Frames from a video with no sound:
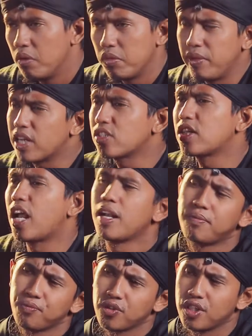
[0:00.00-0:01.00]

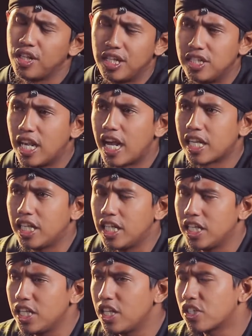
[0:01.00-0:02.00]
Pemirsa, di
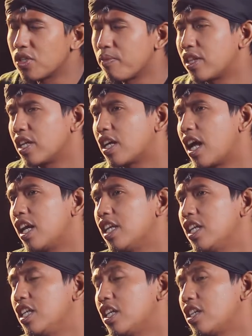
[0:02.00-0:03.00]
hari ini di kesempatan
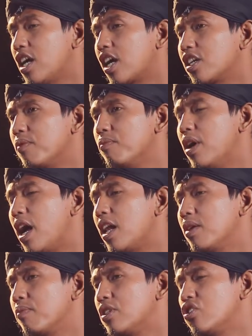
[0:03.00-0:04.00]
kali ini kita akan
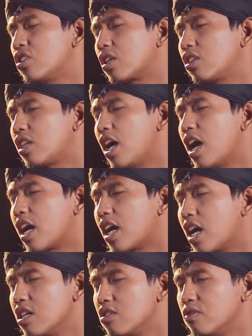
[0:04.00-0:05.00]
kembali
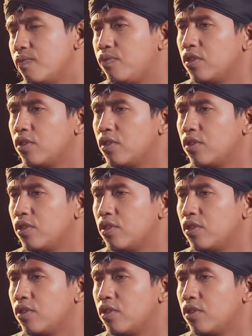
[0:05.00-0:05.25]
menceritakan